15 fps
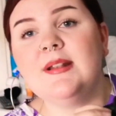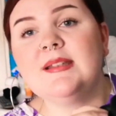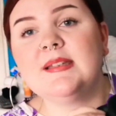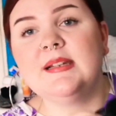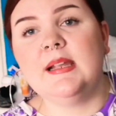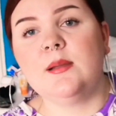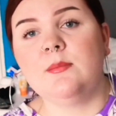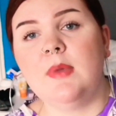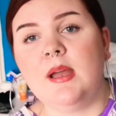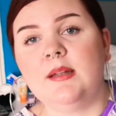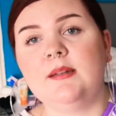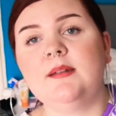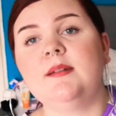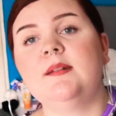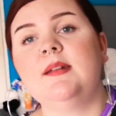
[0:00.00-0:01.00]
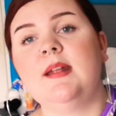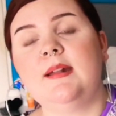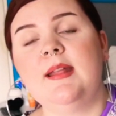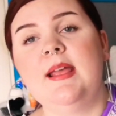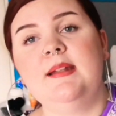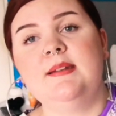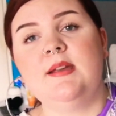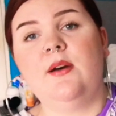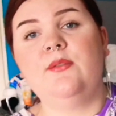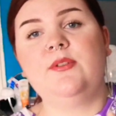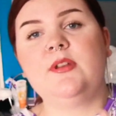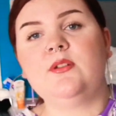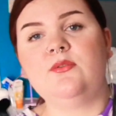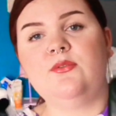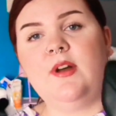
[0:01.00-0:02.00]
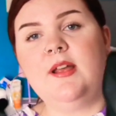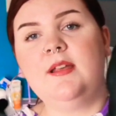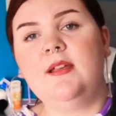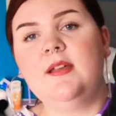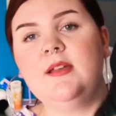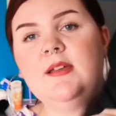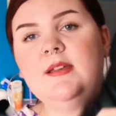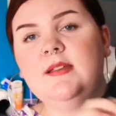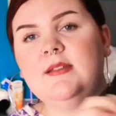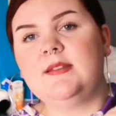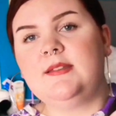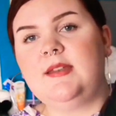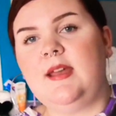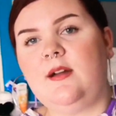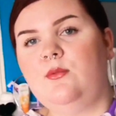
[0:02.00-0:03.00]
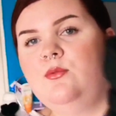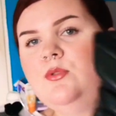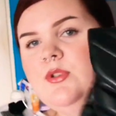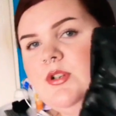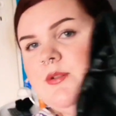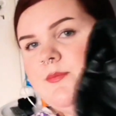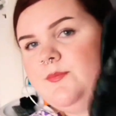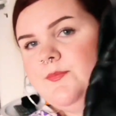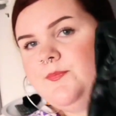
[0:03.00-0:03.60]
wenn es Klick macht, dann hält die auf jeden Fall sehr gut.